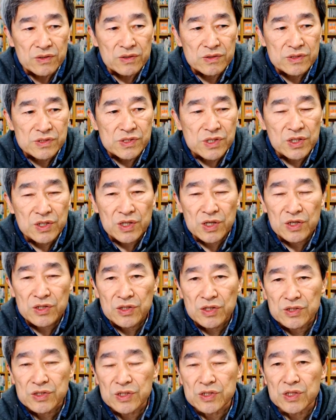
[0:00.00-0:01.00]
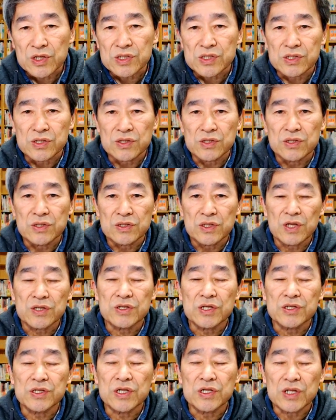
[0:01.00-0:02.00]
生計立てた立
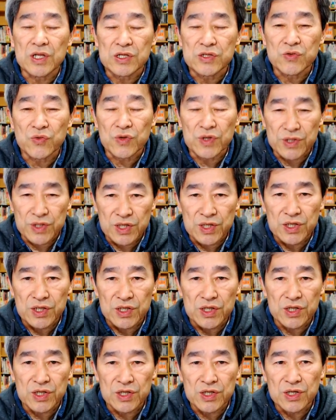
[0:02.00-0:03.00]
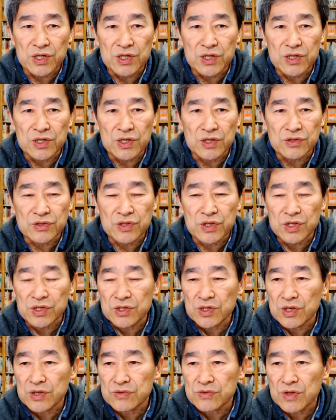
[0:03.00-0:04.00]
ててた人がね、えー、やっていけ
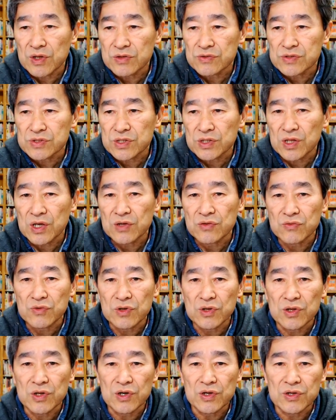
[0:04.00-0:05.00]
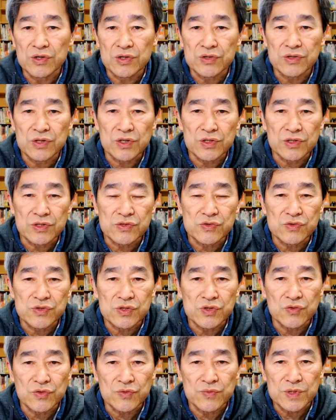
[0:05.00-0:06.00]
なくなるんじゃないのかななんて話をし
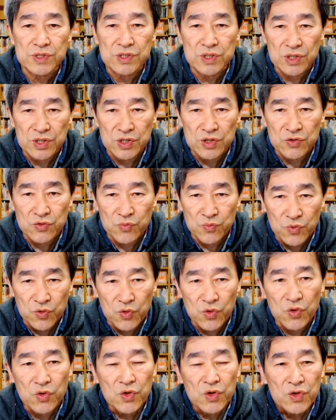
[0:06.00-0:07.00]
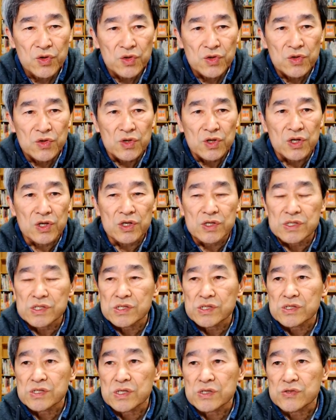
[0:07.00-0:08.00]
ておりましたけれども、えー、
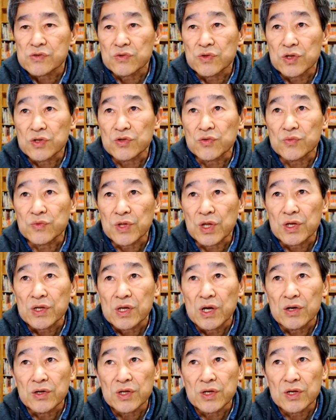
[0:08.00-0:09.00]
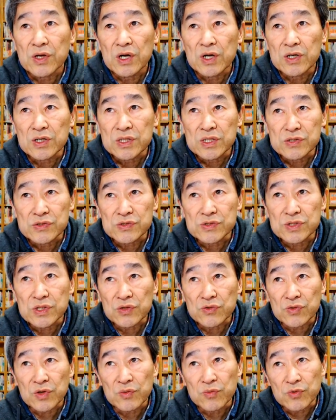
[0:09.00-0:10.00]
実際その後もねあれは気づいた
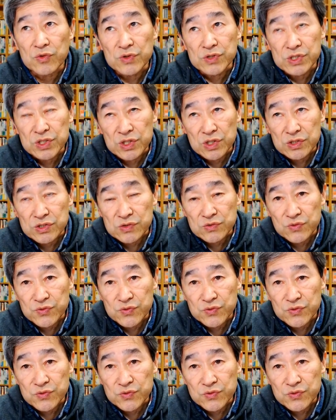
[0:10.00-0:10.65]
のが僕4月の